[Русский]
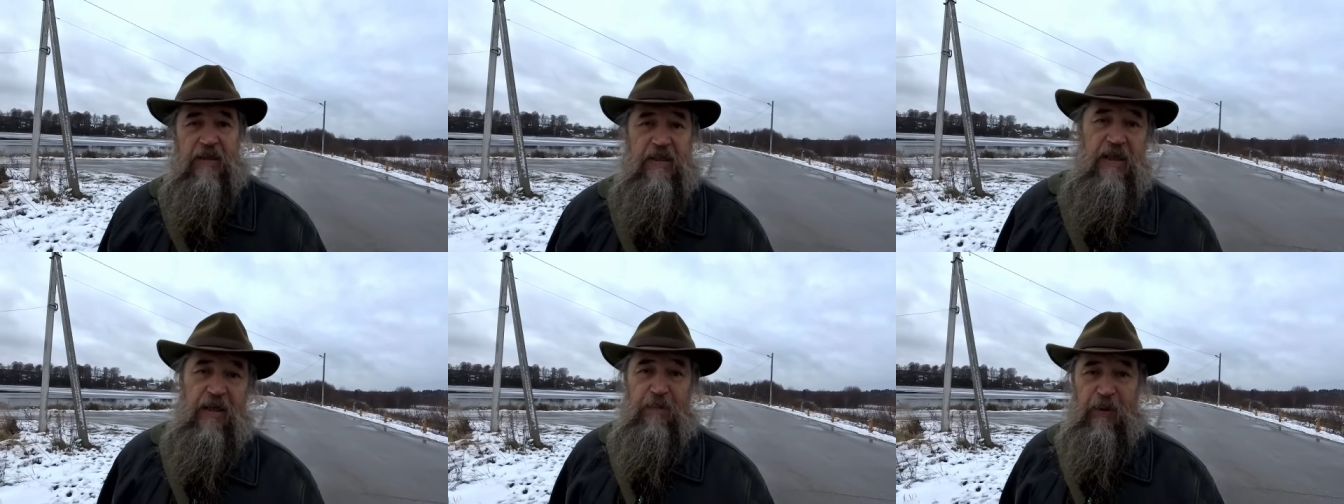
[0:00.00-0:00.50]

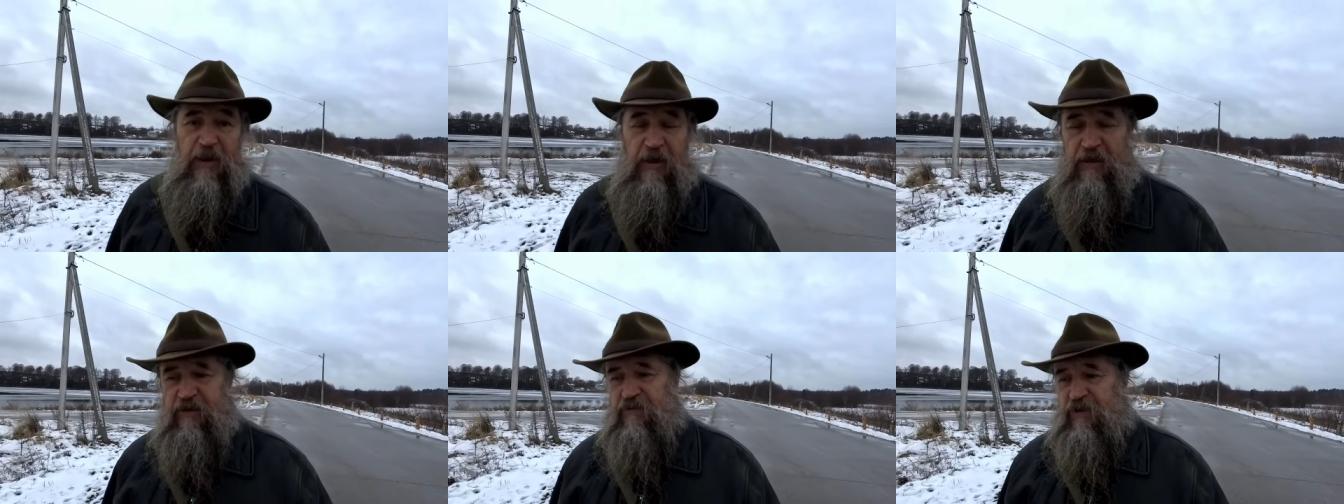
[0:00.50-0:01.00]
И цель
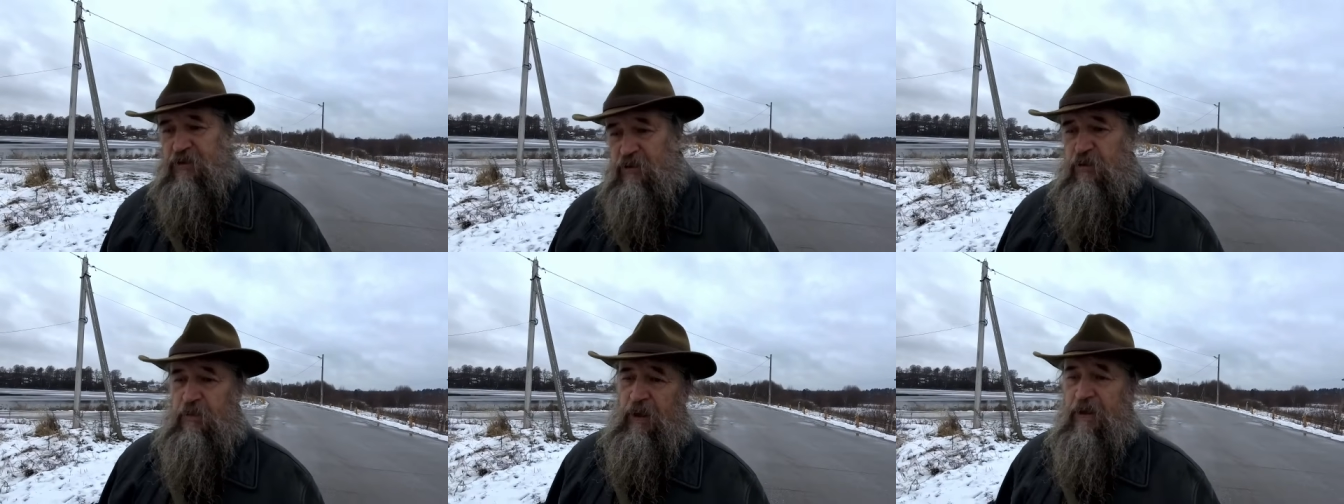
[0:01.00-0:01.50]
была этого
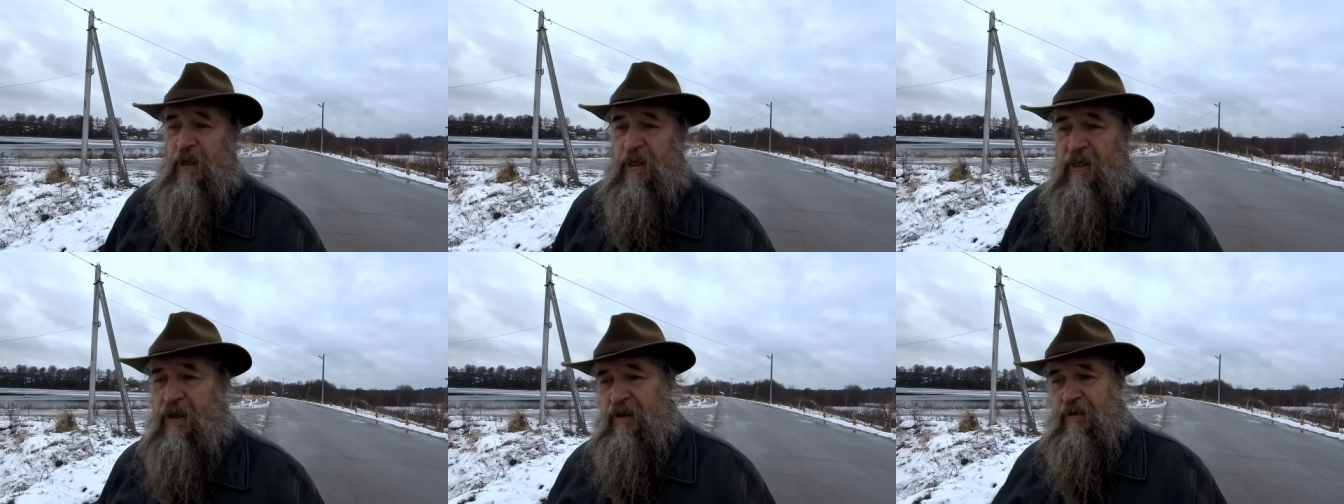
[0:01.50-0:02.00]
клуба –
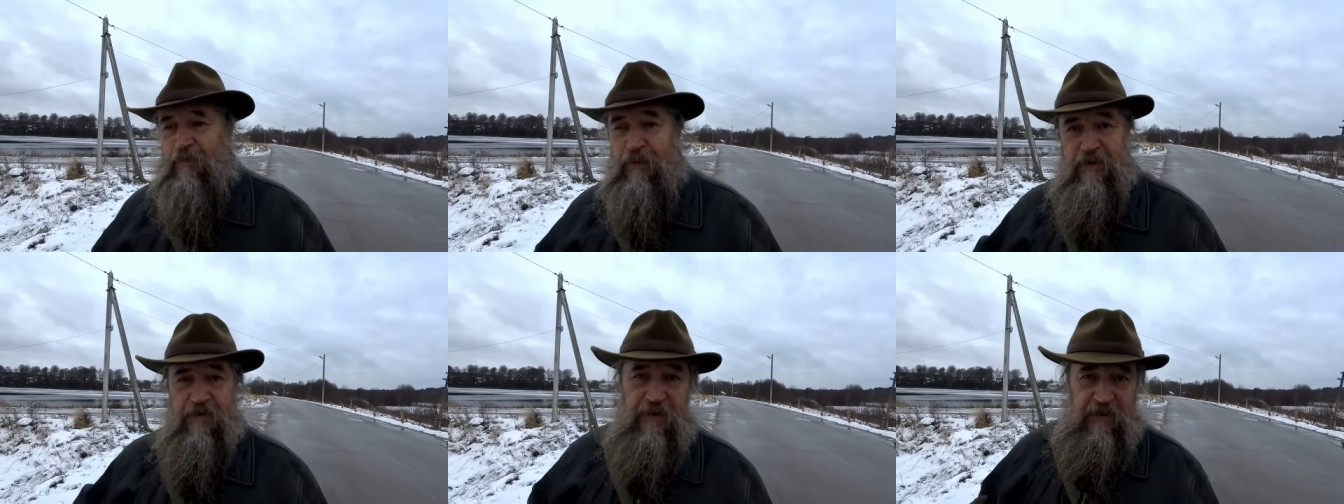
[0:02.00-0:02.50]

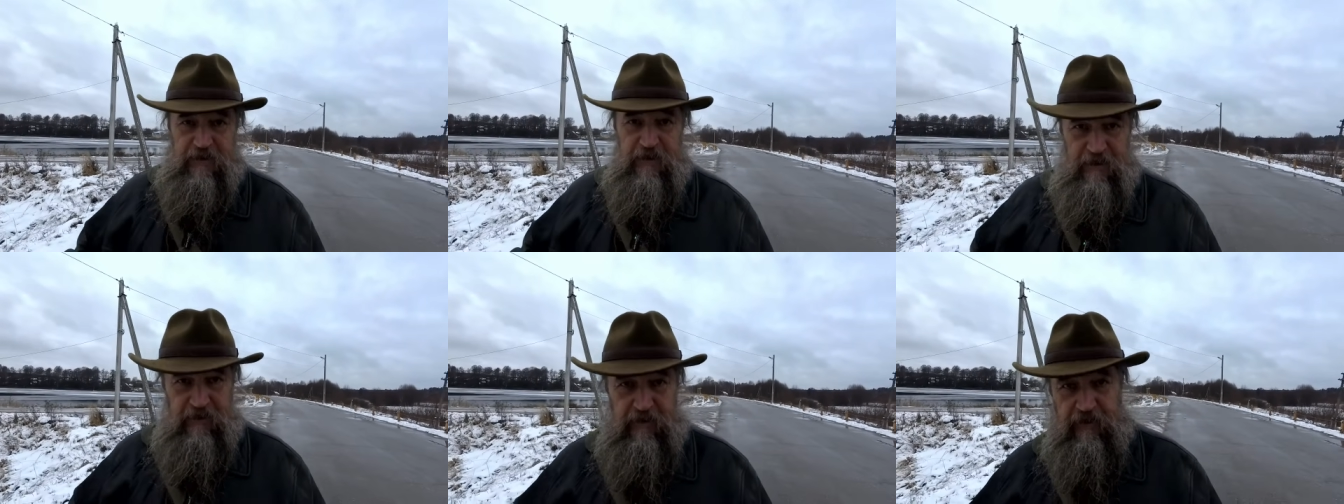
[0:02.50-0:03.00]

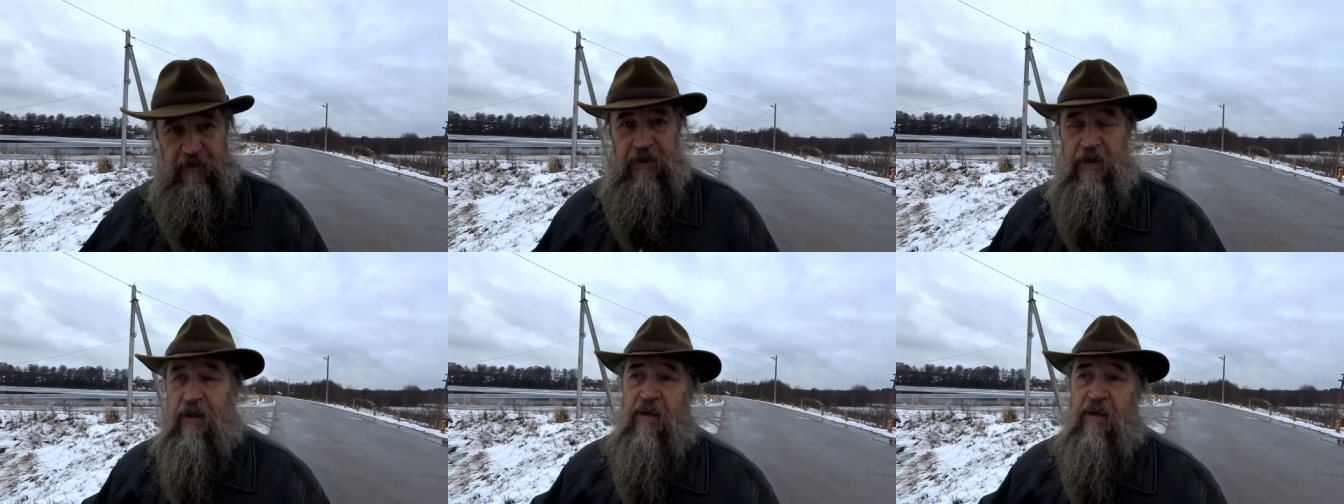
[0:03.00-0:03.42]
просвещение.